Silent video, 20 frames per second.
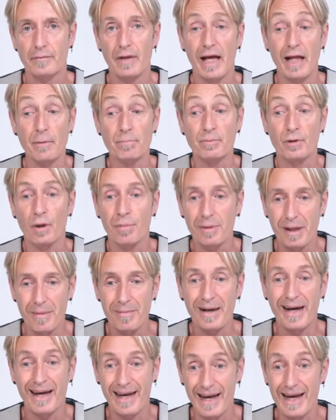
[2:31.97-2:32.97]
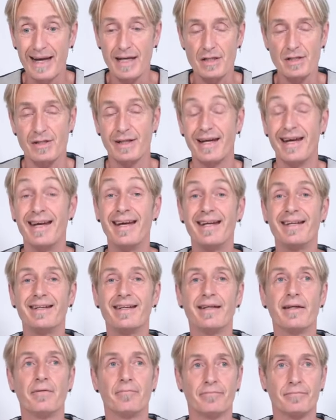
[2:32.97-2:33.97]
El problema es
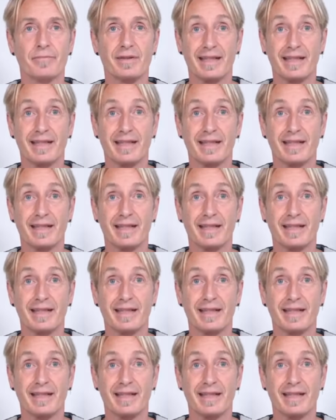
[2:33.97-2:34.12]
en